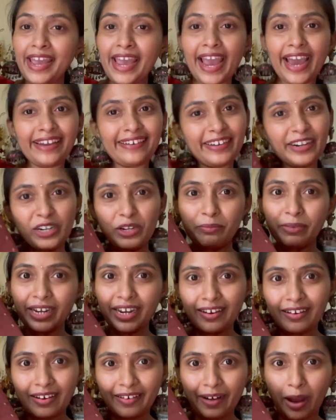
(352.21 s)
அண்ட் ரெண்டுமே
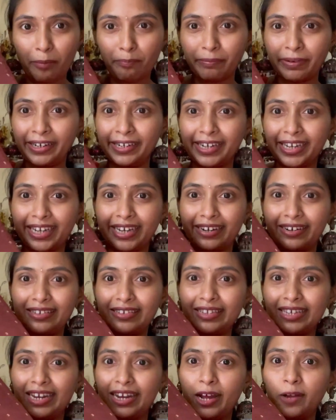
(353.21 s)
நான் ரேப் பண்ணிட்டேன்
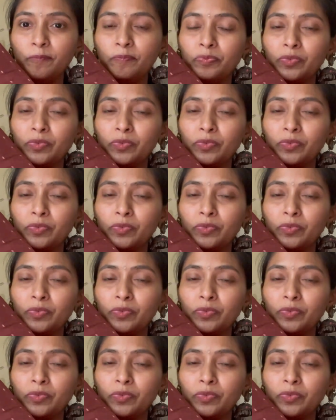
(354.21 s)
கடைசியில்